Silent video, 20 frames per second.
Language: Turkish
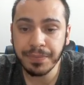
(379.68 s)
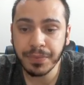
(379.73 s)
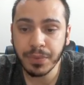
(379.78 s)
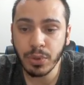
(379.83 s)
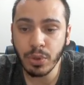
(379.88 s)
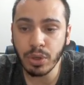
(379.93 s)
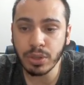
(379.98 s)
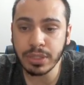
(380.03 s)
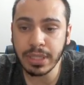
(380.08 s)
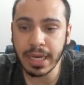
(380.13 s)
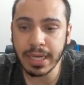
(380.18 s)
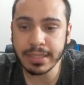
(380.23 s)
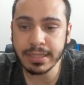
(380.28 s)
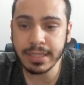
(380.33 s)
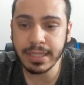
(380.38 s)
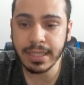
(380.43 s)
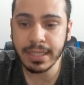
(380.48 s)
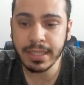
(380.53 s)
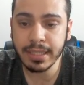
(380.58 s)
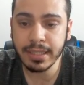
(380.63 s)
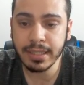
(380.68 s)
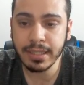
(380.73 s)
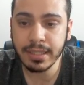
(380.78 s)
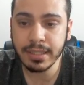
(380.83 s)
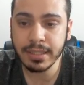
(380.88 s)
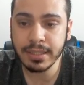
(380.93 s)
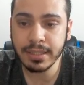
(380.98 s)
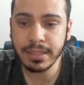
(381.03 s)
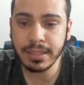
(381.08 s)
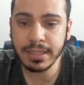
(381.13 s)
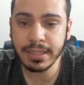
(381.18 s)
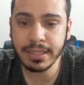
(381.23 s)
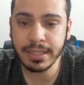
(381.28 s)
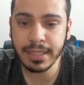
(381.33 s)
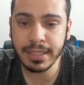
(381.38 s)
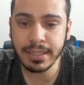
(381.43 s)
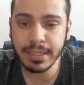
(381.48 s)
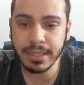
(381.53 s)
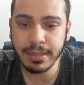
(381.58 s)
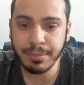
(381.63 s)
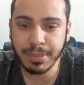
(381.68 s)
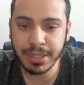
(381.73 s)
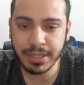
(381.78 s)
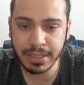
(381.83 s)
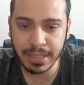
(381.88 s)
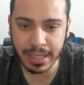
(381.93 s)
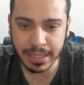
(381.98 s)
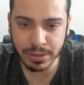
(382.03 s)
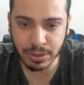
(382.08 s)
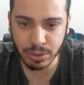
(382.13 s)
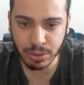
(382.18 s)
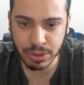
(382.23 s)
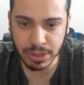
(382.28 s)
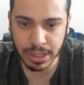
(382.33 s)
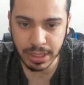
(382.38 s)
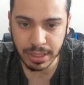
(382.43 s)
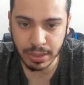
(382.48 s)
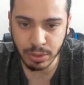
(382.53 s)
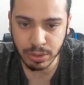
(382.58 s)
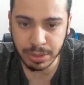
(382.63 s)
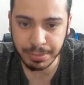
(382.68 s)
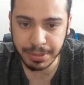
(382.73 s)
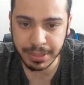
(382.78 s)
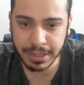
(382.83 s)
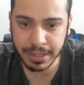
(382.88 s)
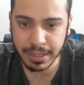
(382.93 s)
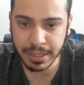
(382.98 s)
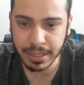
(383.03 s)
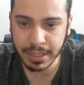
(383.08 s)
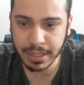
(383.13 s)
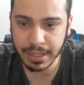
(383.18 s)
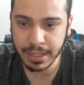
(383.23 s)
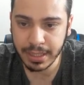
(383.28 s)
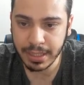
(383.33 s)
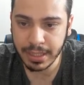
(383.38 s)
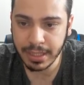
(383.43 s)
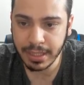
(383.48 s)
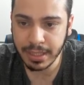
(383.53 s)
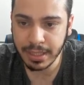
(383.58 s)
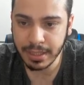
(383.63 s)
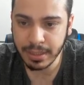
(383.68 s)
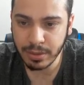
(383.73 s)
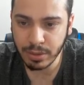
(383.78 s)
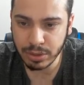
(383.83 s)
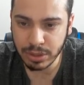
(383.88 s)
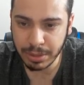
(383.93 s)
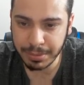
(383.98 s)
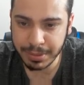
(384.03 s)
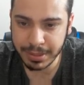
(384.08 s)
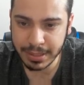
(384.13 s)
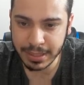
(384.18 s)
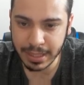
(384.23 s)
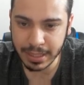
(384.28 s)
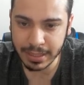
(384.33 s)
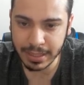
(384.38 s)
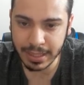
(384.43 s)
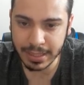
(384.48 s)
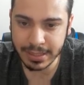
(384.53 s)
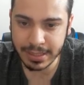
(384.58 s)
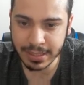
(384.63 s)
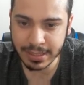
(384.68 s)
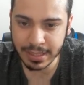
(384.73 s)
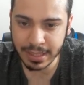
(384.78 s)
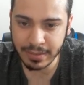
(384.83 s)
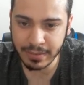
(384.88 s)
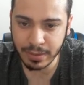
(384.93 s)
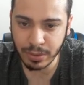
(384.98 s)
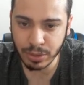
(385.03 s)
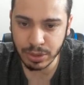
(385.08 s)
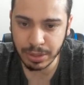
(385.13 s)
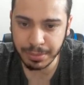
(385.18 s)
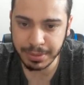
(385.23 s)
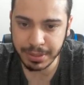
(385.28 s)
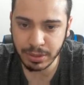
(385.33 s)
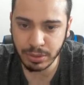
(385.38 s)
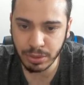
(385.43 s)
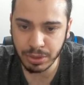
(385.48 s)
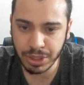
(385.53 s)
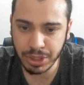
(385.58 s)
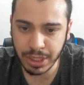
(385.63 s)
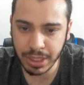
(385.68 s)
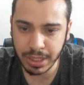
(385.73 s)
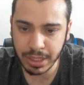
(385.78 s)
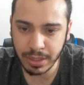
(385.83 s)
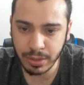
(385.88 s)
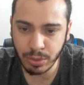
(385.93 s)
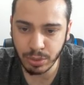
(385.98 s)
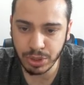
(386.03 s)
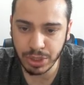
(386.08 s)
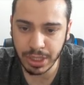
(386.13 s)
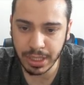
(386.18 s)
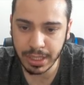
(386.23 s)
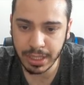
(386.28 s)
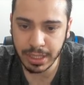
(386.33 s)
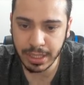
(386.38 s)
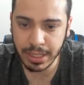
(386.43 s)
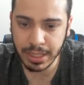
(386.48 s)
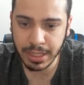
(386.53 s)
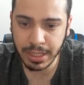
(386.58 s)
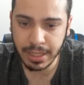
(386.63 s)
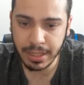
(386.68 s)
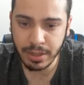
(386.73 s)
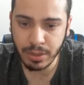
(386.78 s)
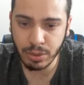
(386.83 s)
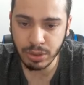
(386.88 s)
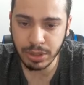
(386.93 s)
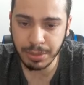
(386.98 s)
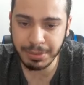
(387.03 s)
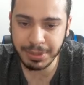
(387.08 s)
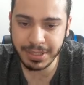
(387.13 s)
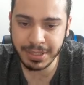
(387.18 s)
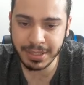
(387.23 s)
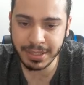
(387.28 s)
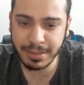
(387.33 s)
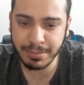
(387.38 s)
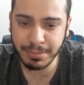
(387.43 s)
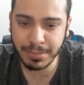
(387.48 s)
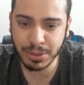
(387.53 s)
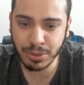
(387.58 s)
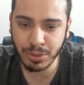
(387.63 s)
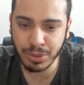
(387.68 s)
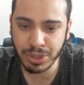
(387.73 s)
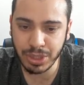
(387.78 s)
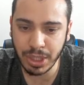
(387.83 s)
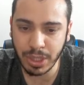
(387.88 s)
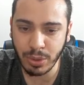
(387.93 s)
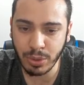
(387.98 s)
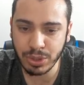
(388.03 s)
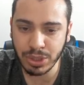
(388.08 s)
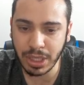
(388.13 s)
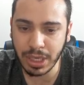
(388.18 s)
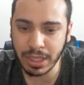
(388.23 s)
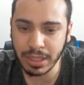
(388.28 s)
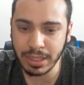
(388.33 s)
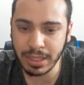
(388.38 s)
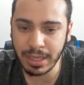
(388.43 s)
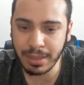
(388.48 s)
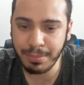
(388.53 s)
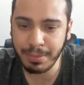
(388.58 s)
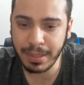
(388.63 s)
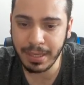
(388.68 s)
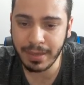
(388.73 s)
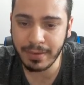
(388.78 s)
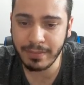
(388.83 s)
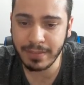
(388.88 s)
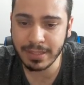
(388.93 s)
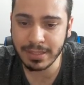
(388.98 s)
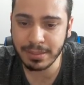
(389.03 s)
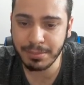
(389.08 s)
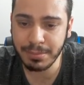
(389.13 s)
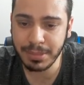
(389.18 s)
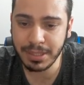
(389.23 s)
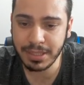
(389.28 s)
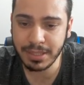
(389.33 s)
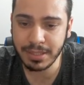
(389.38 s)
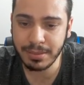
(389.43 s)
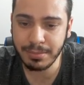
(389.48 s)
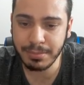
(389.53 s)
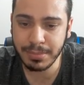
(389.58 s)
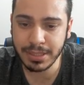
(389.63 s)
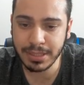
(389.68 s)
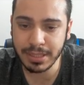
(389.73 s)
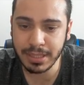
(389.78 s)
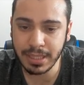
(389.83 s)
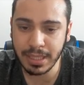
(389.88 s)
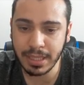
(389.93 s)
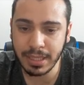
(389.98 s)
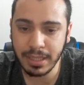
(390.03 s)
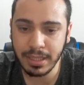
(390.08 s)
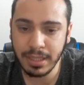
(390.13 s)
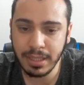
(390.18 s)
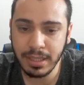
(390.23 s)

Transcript: Gönderdi. 47 bitti artık hoca. Hoca bitti. Hoca bitti Allah cezanı ver. Hoca bitti hoca. Hoca. Hoca bitirdin bizi hoca. Hoca Allah belanı versin bitirdin bizi ya.